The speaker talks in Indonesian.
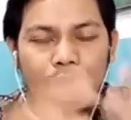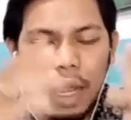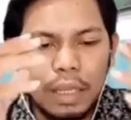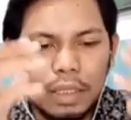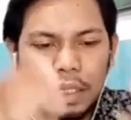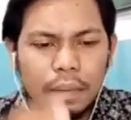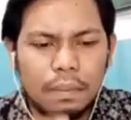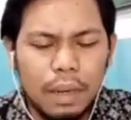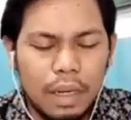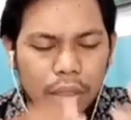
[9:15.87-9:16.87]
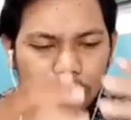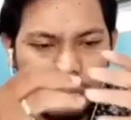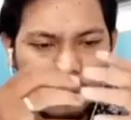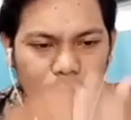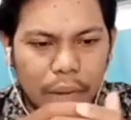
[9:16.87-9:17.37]
Kasih yang
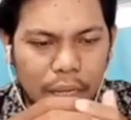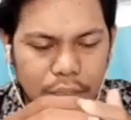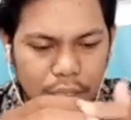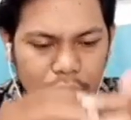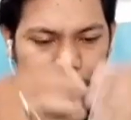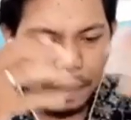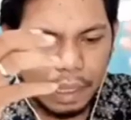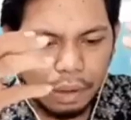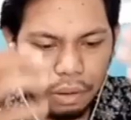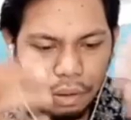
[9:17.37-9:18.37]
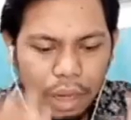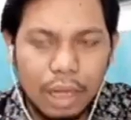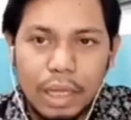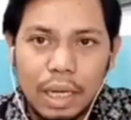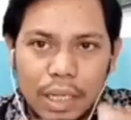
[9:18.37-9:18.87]
begitu luar biasa kepada
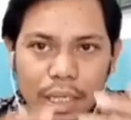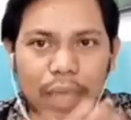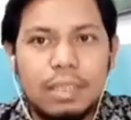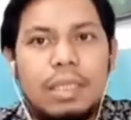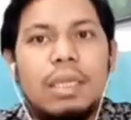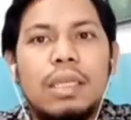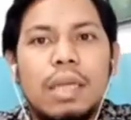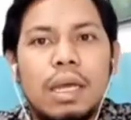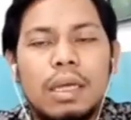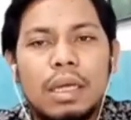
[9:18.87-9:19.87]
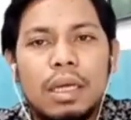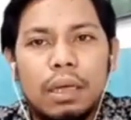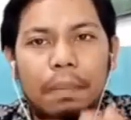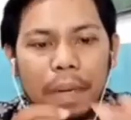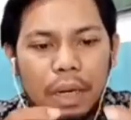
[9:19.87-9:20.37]
orang yang dikasihinya,
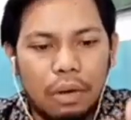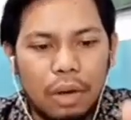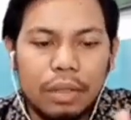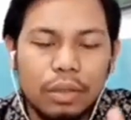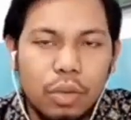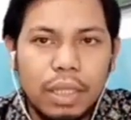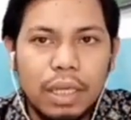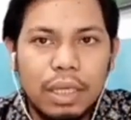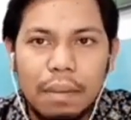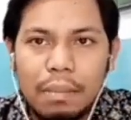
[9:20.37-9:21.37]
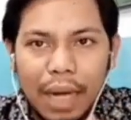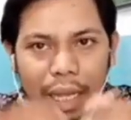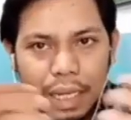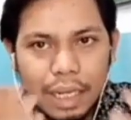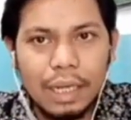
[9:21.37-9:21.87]
kepada orang tuanya yang
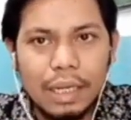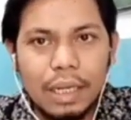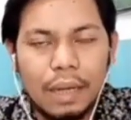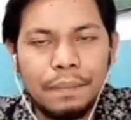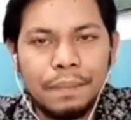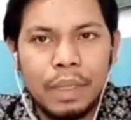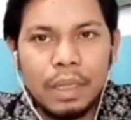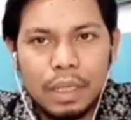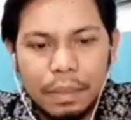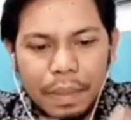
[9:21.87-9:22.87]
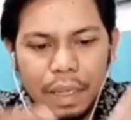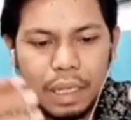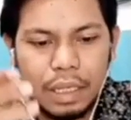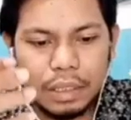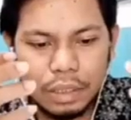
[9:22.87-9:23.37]
melahirkan dia,
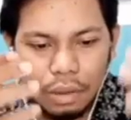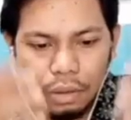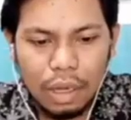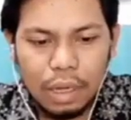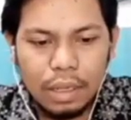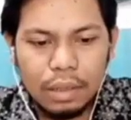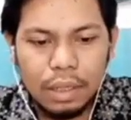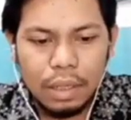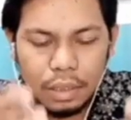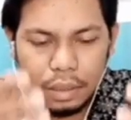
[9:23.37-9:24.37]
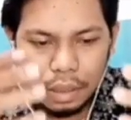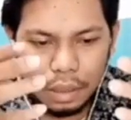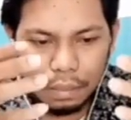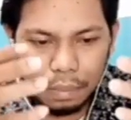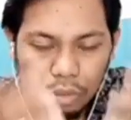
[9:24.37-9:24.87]
kepada seorang
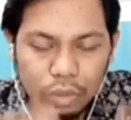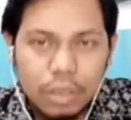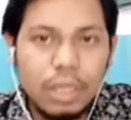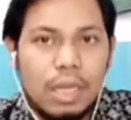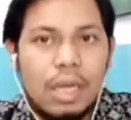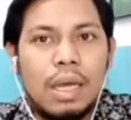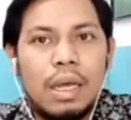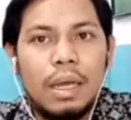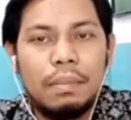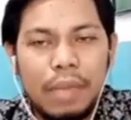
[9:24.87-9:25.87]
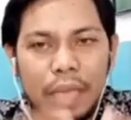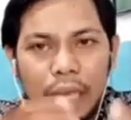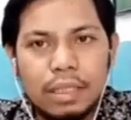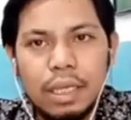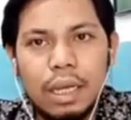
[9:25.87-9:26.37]
uh, manusia
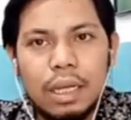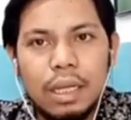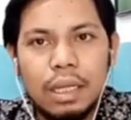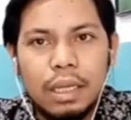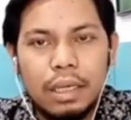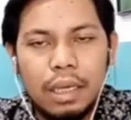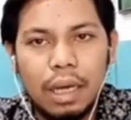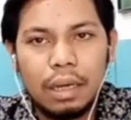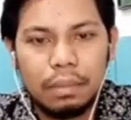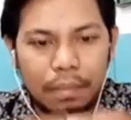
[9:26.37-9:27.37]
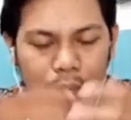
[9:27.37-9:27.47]
biasa yang